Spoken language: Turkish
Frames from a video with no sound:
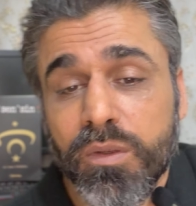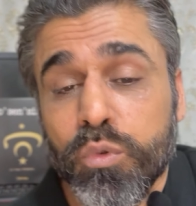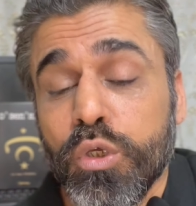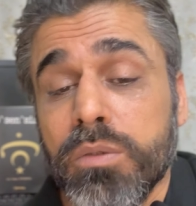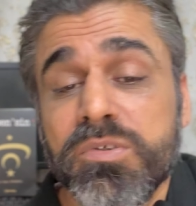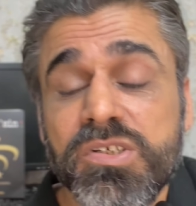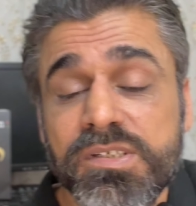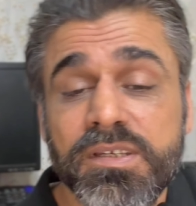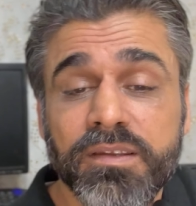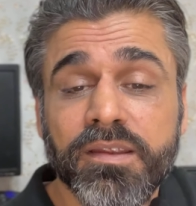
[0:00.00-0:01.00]
Uyanmış
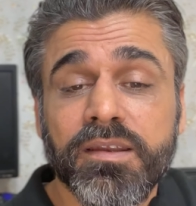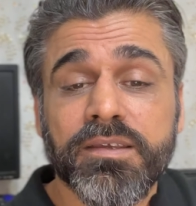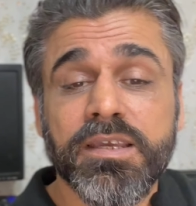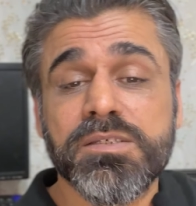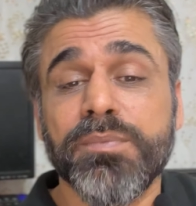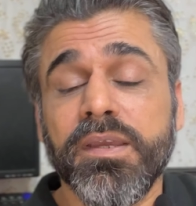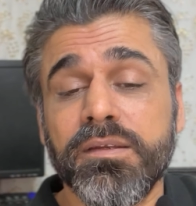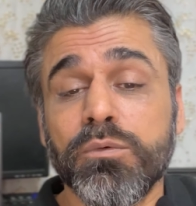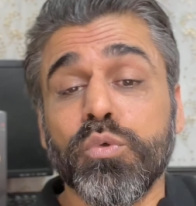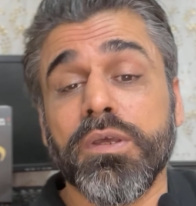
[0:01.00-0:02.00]
insanlarla gezmeyen
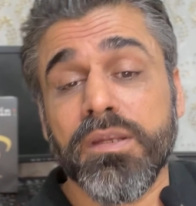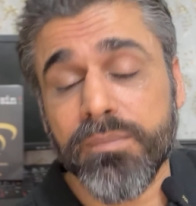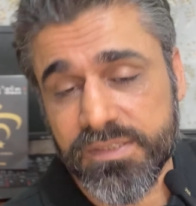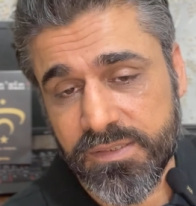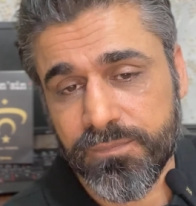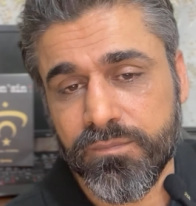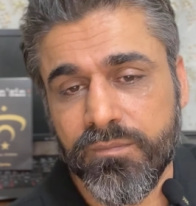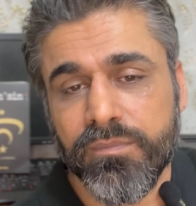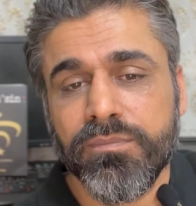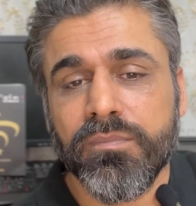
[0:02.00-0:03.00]
uyanamaz.
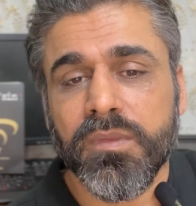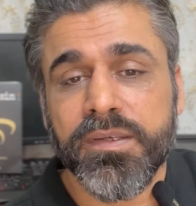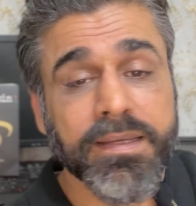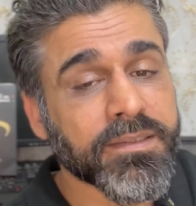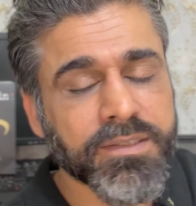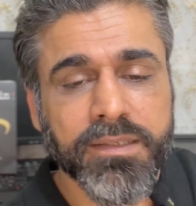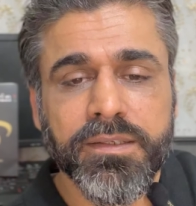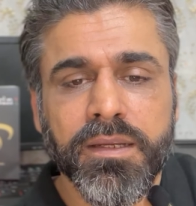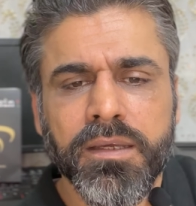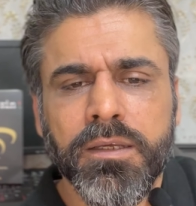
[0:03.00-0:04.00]
Kendi
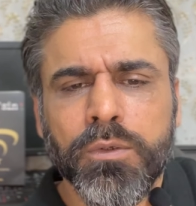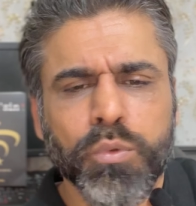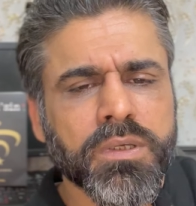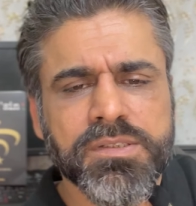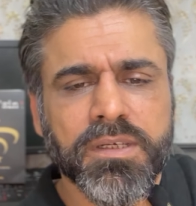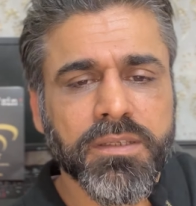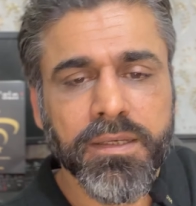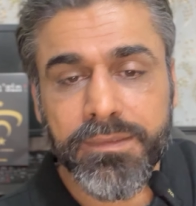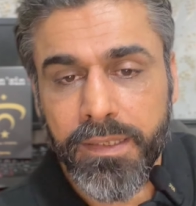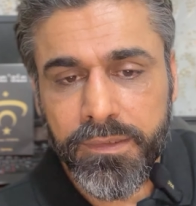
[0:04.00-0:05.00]
kendine uyansa
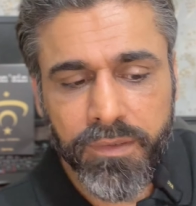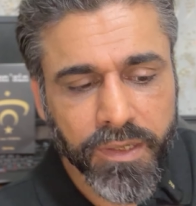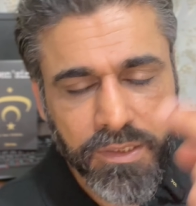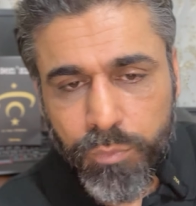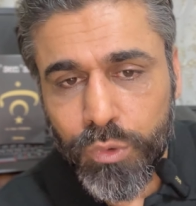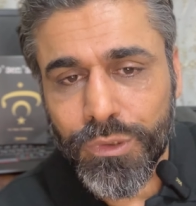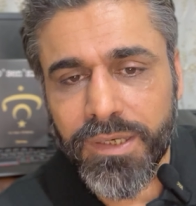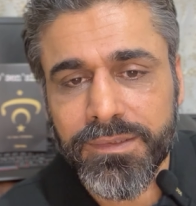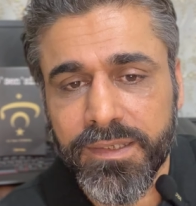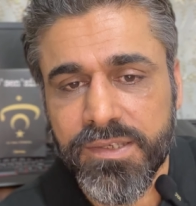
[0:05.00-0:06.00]
dahi deli dana gibi
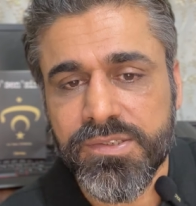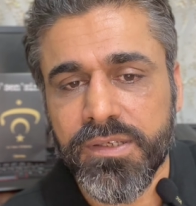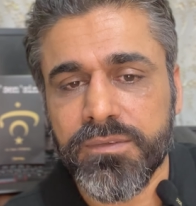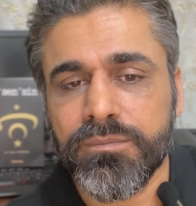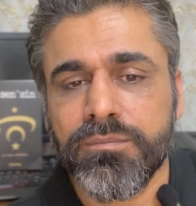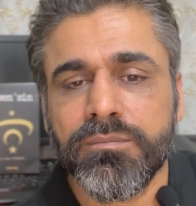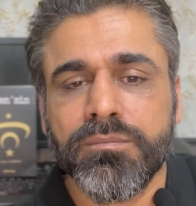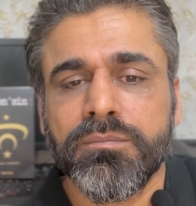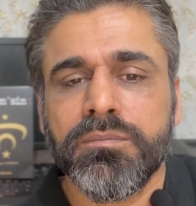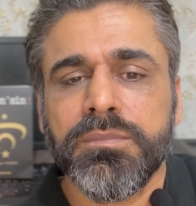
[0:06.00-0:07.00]
ortalıkta gezer.
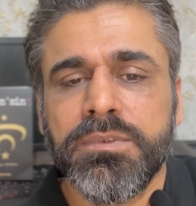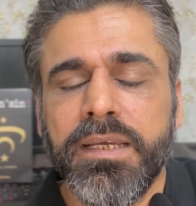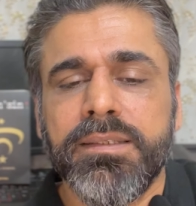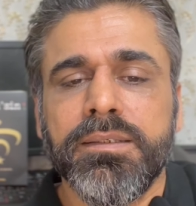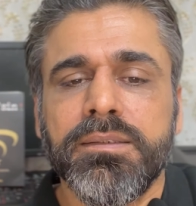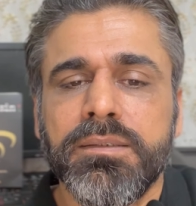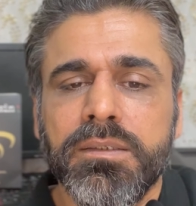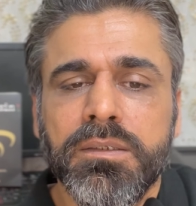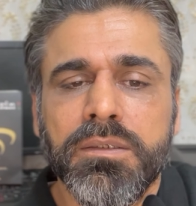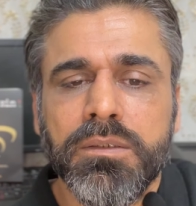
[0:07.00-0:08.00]
Kendini
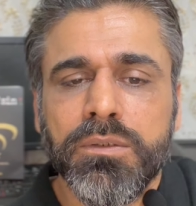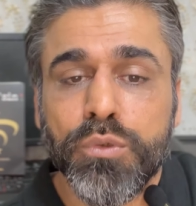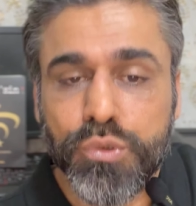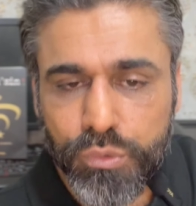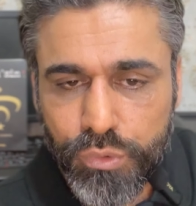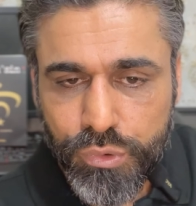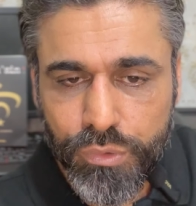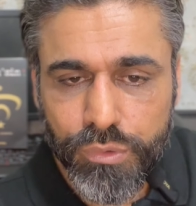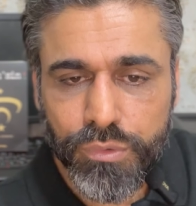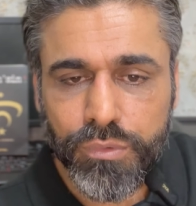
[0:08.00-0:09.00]
küçük düşürür.